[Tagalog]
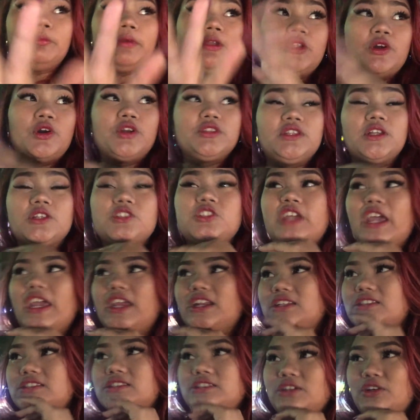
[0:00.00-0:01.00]
manood ng
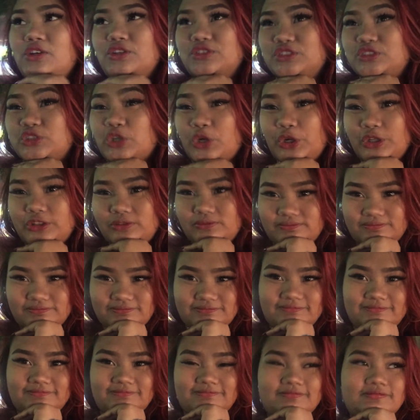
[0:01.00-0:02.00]
Chinese concert.
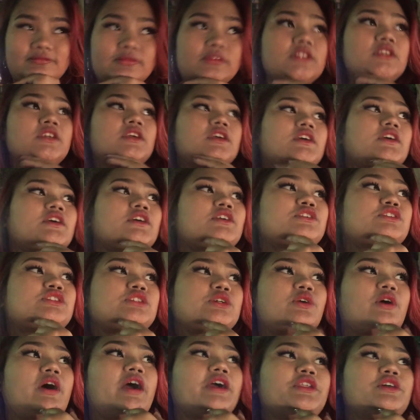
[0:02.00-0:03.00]

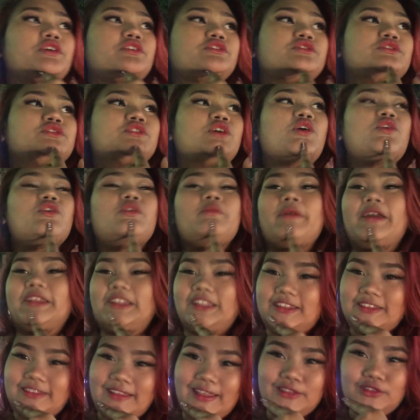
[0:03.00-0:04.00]
So, I don't know kung
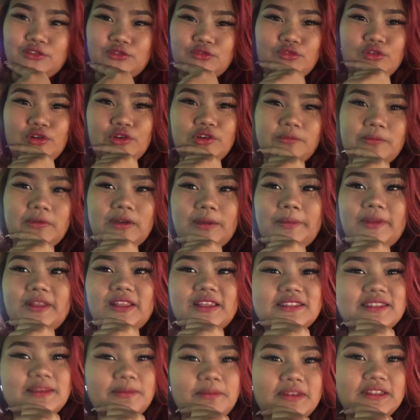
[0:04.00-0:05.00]
maintindihan kung ano mga
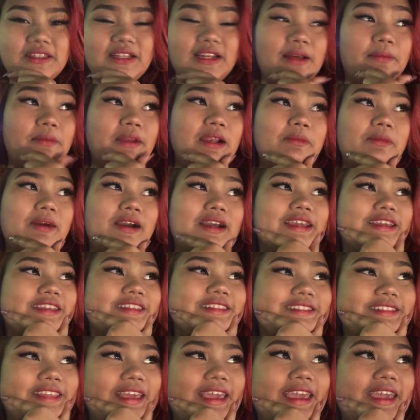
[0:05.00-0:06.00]
pinagsasabi nila. Malamang
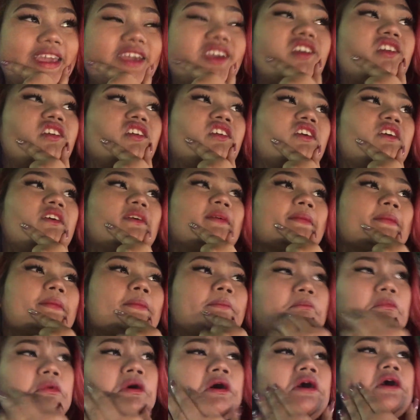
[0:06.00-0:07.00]
hindi.
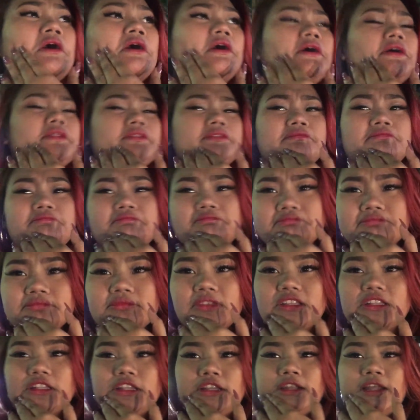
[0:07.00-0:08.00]
But,
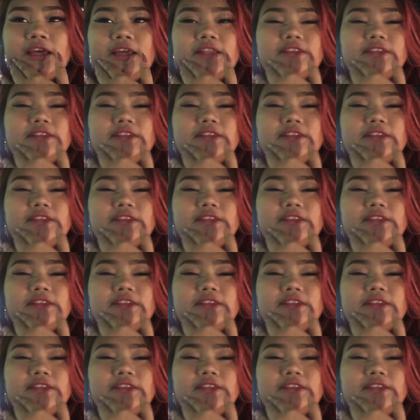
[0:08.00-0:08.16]
tignan